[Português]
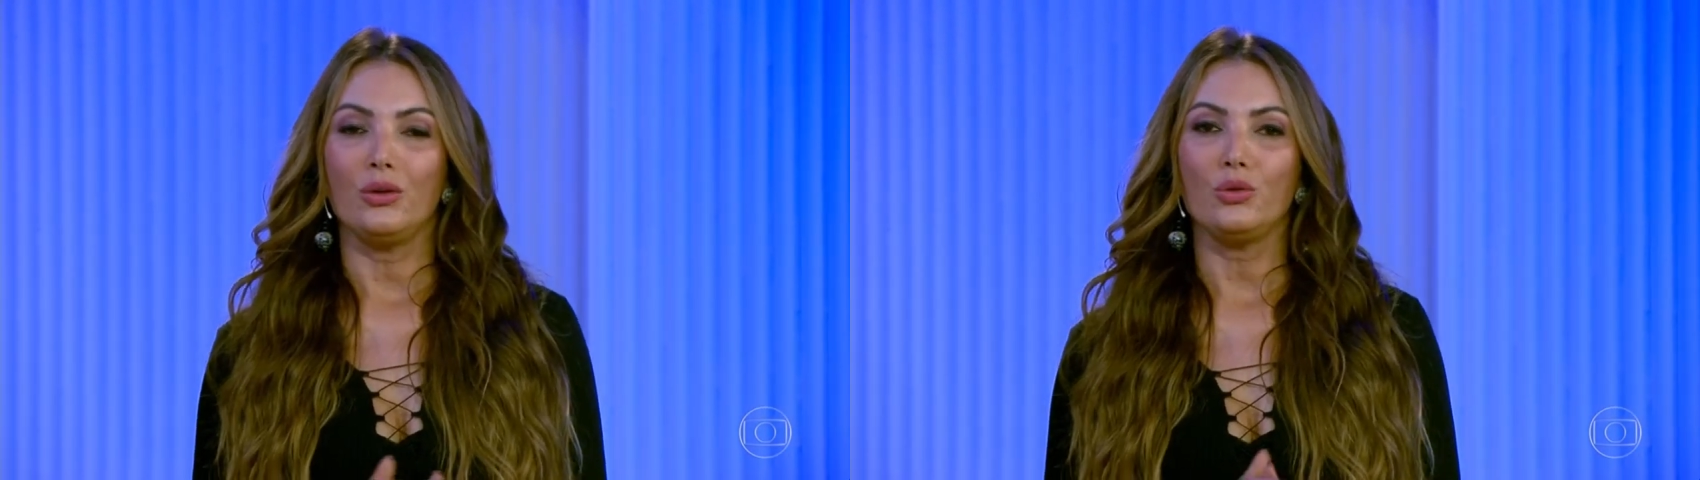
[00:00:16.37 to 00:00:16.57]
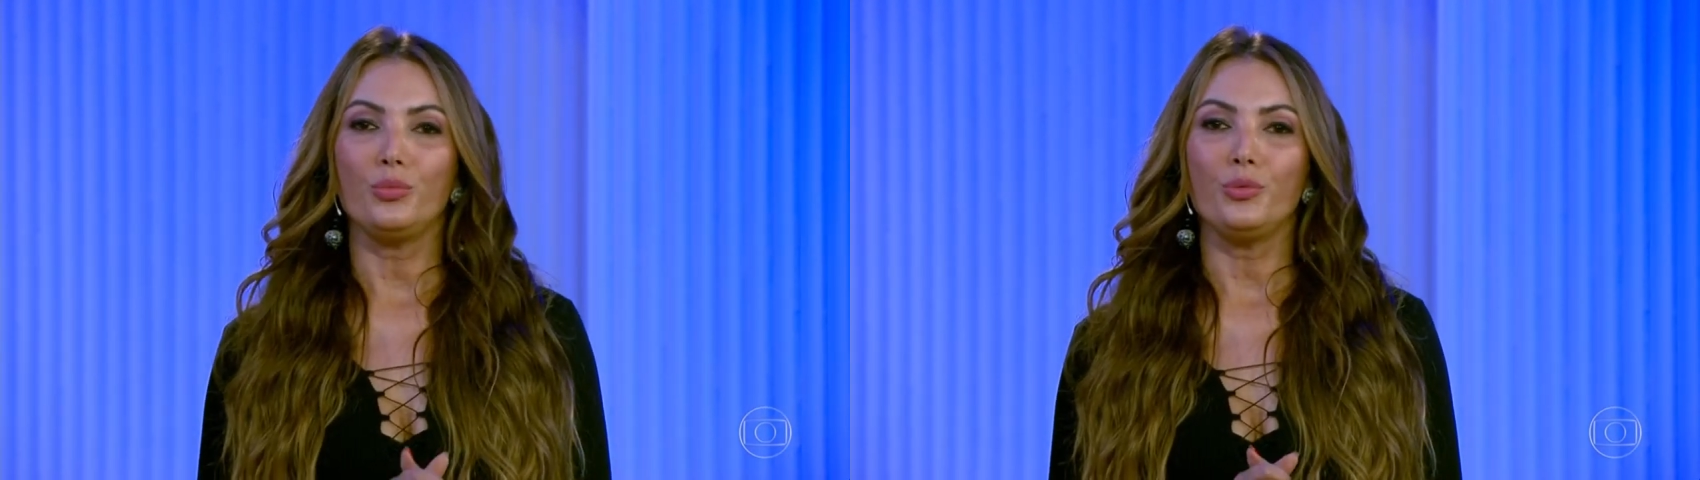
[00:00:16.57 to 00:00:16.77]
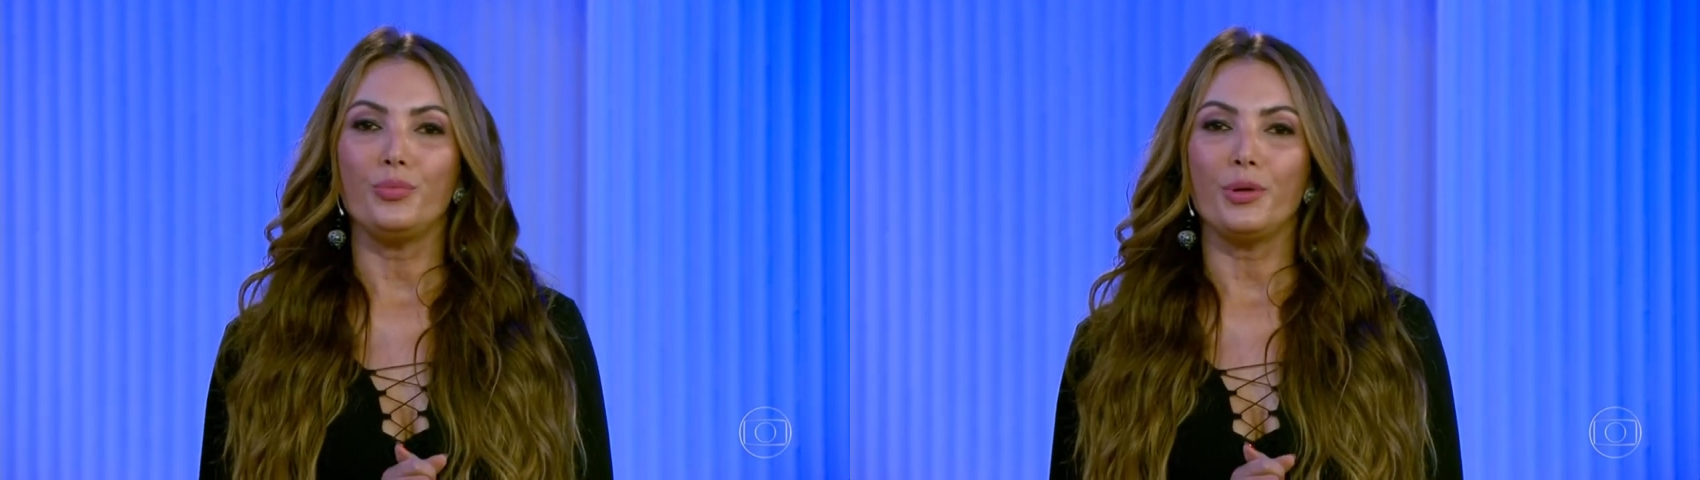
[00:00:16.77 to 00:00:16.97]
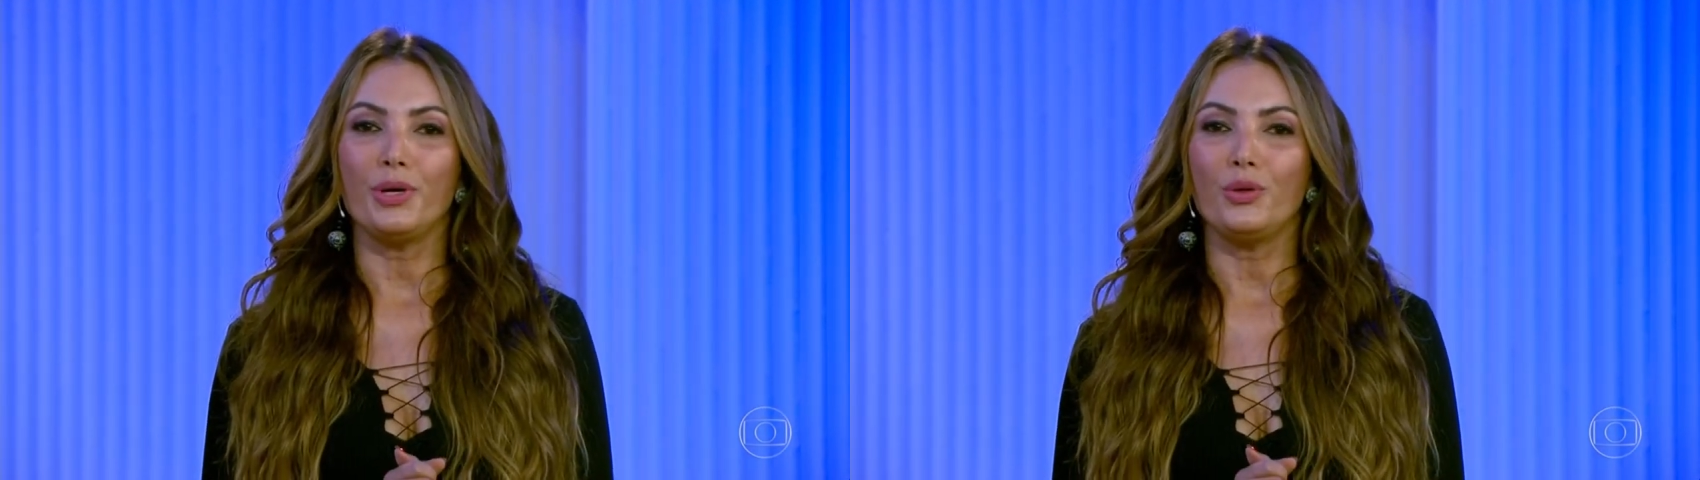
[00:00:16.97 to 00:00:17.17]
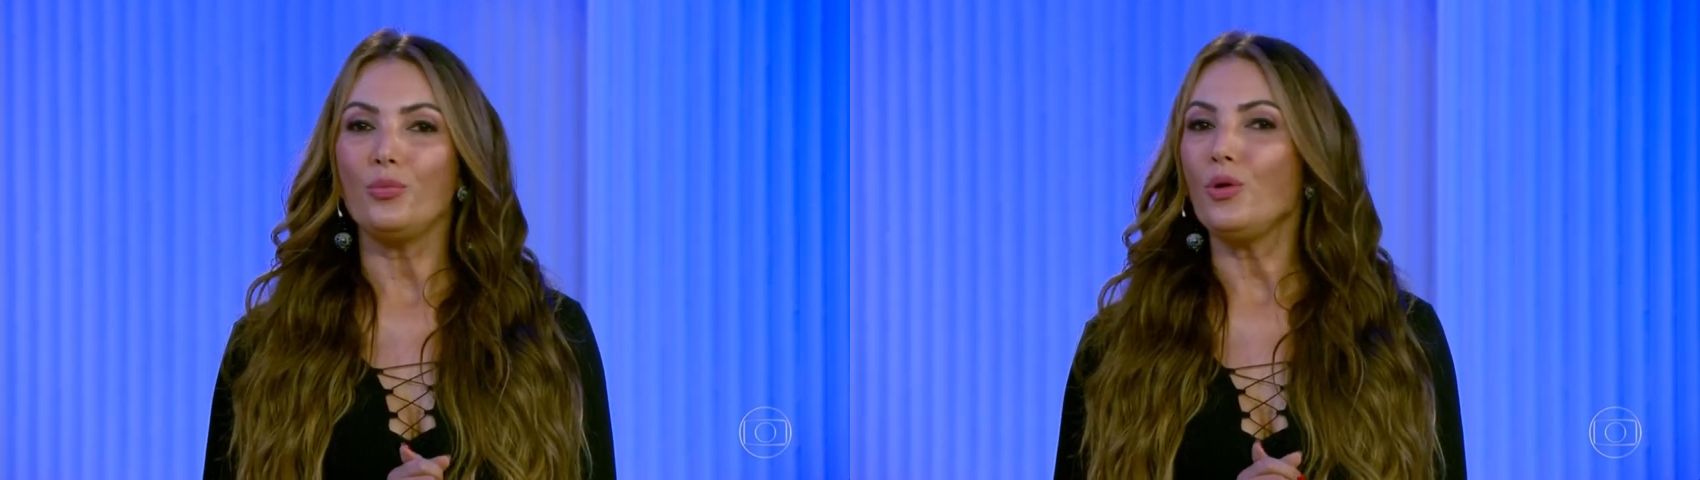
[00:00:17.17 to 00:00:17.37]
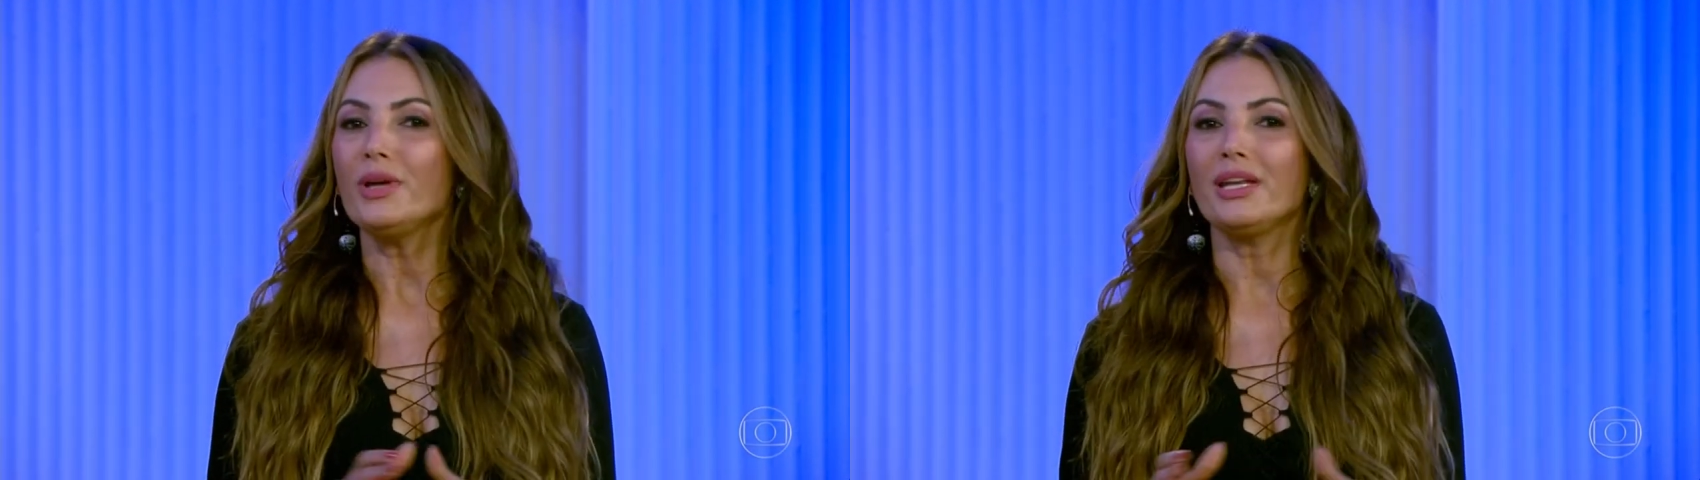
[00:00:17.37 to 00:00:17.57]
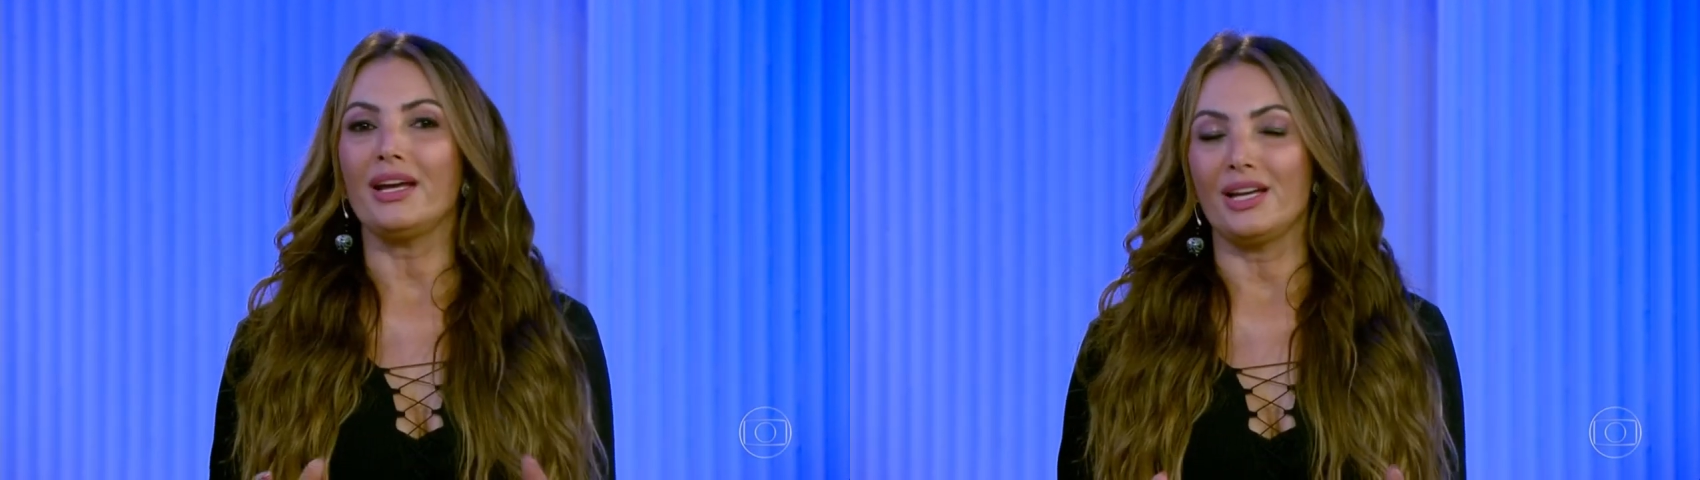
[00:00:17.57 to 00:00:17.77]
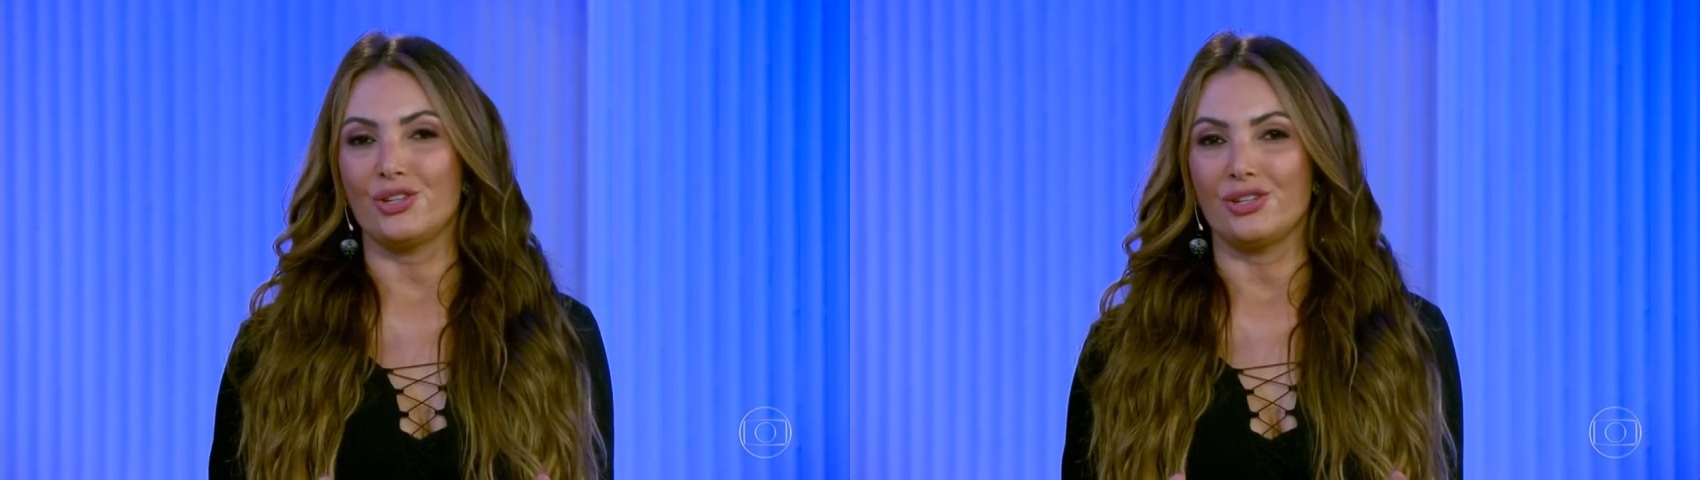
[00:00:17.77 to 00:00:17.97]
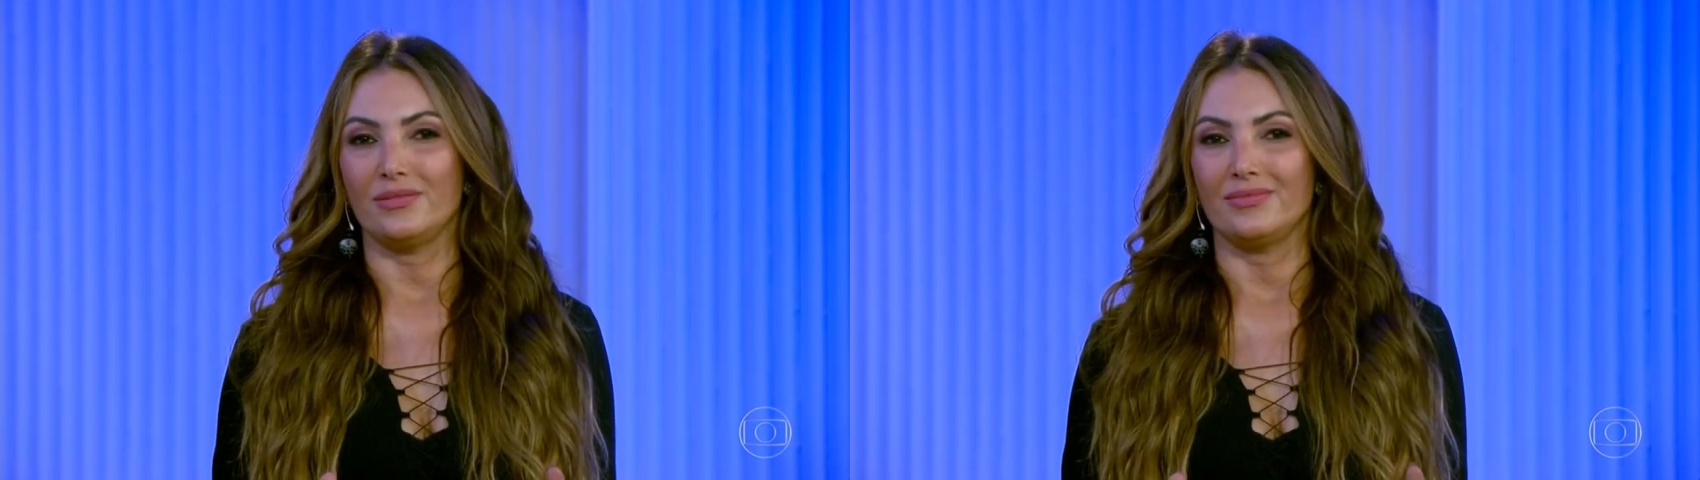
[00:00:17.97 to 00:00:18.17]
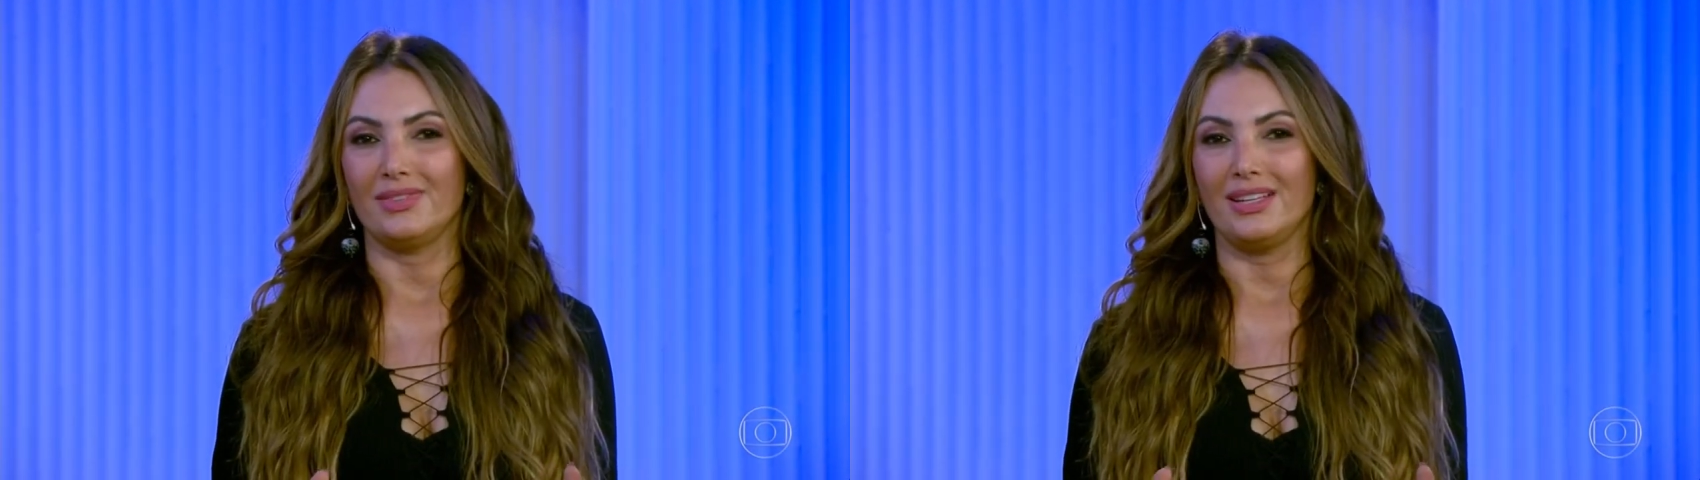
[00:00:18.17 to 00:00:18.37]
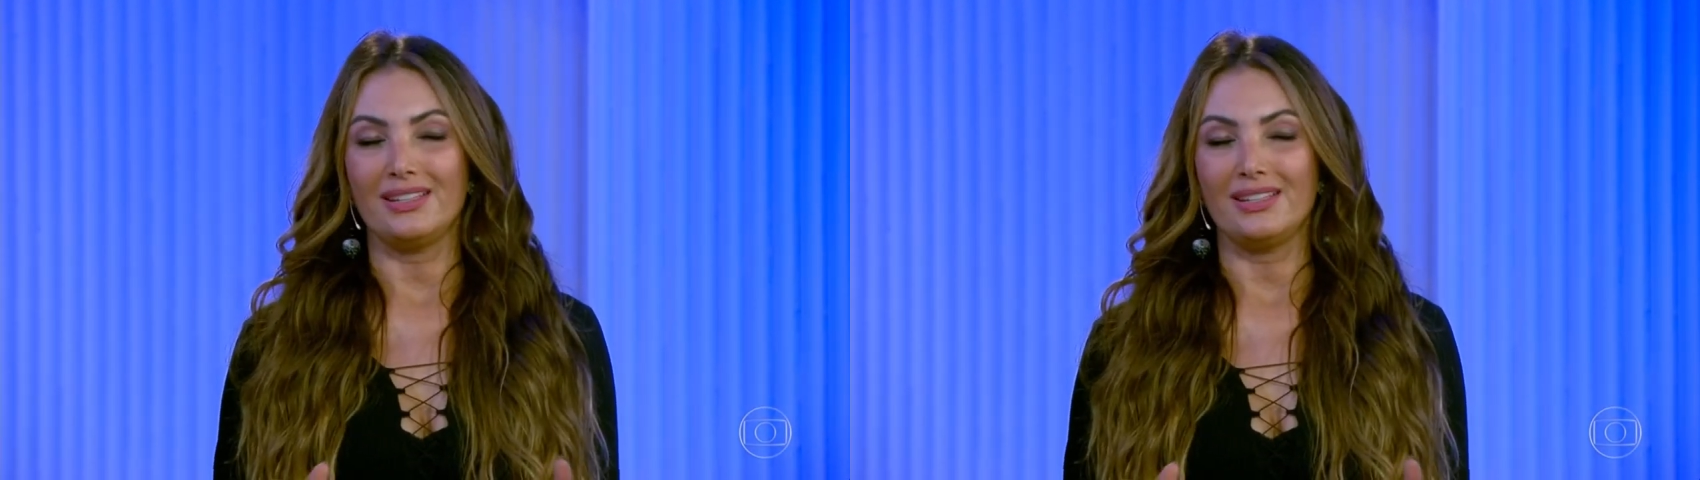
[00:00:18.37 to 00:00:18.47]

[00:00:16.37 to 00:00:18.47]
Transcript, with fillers: a Globo preparou uma homenagem